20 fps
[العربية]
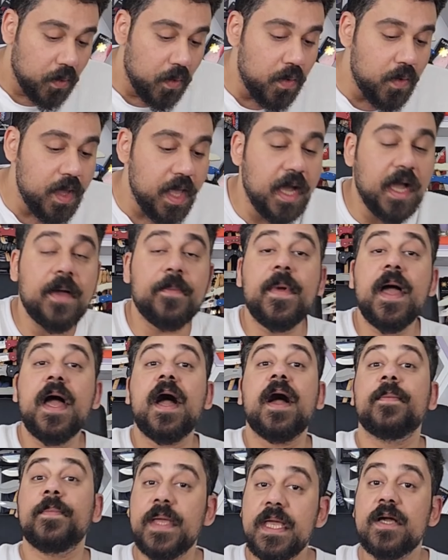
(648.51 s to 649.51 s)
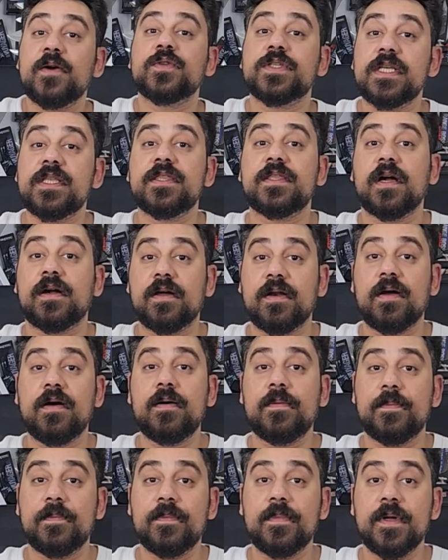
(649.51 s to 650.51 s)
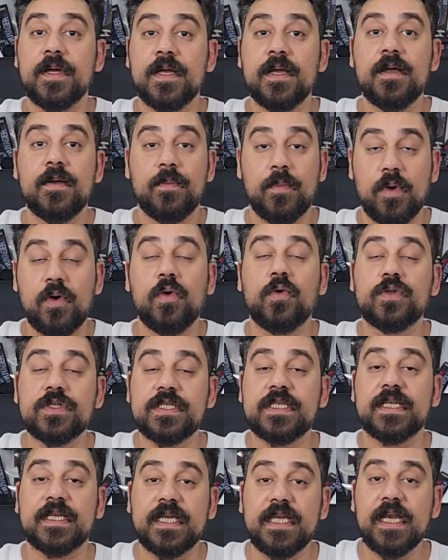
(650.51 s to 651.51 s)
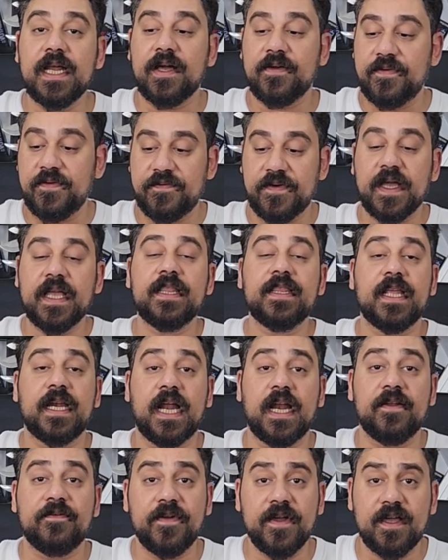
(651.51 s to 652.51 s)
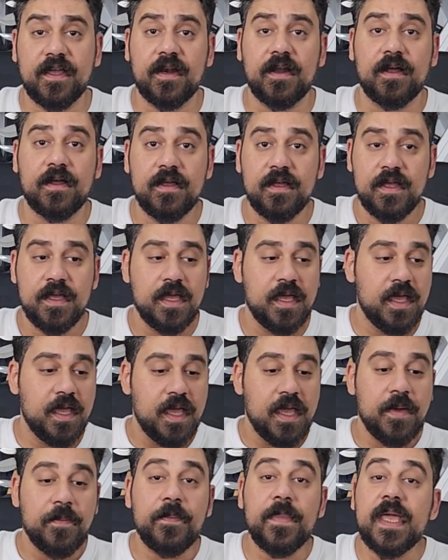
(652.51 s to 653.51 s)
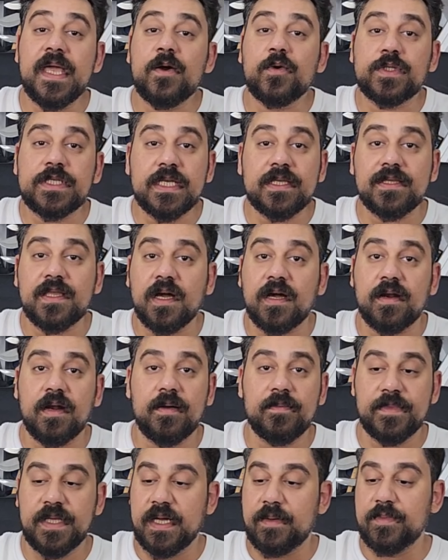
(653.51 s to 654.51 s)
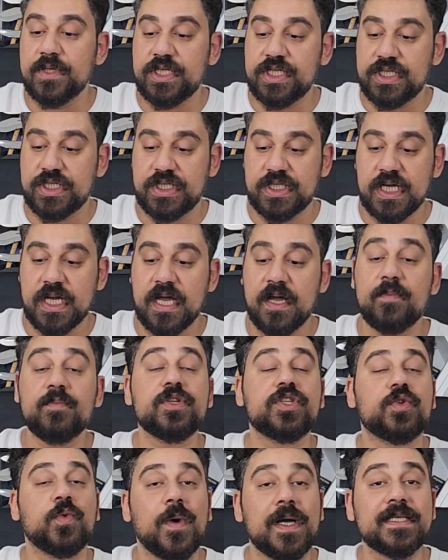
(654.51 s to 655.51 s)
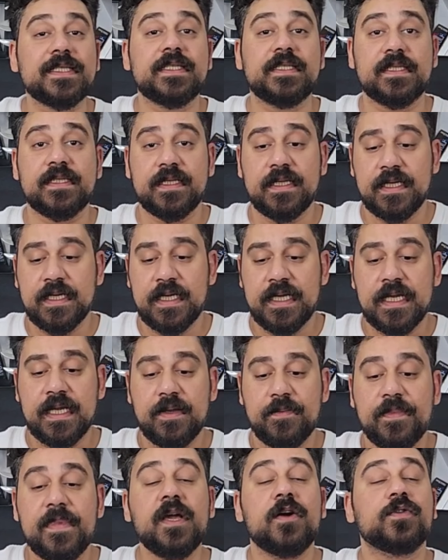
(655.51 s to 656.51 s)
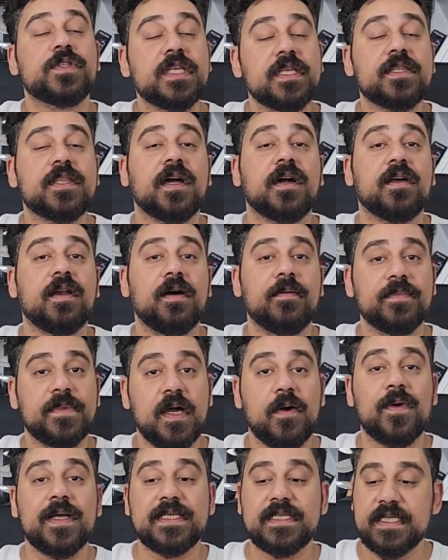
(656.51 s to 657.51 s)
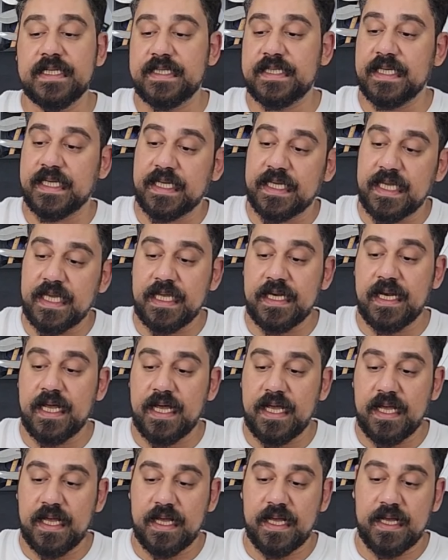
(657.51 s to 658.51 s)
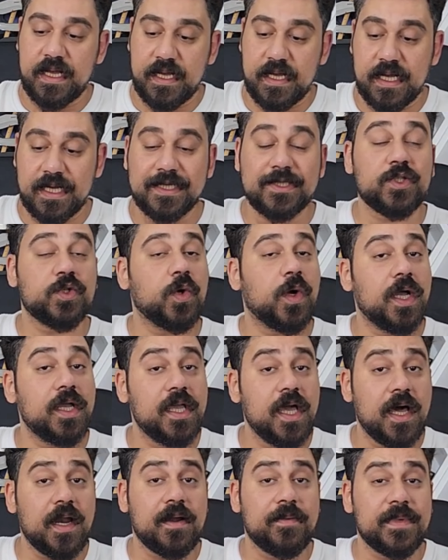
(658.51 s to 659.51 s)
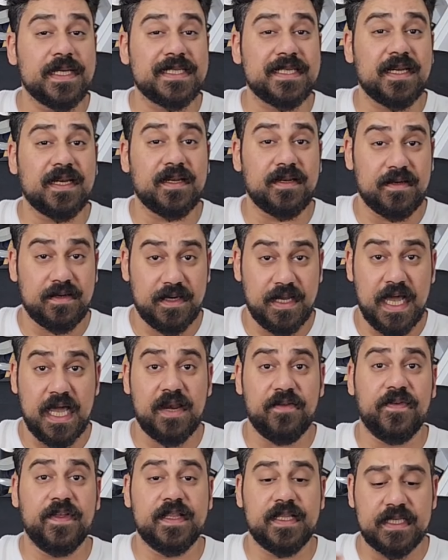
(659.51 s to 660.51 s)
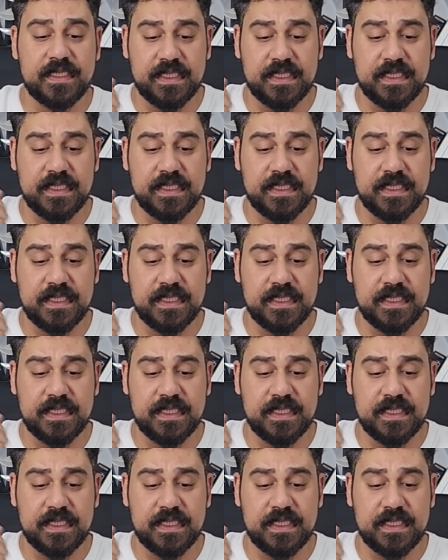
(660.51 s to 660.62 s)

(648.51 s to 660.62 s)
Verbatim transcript: اوه يا جماعه 106 جرام بقول لكم السكينه خفيفه جدا على فكره 106 جرام ده مش آه، مش وزن 106 جرام ده وزن سكينه آه، صغيره مثلا عارف انت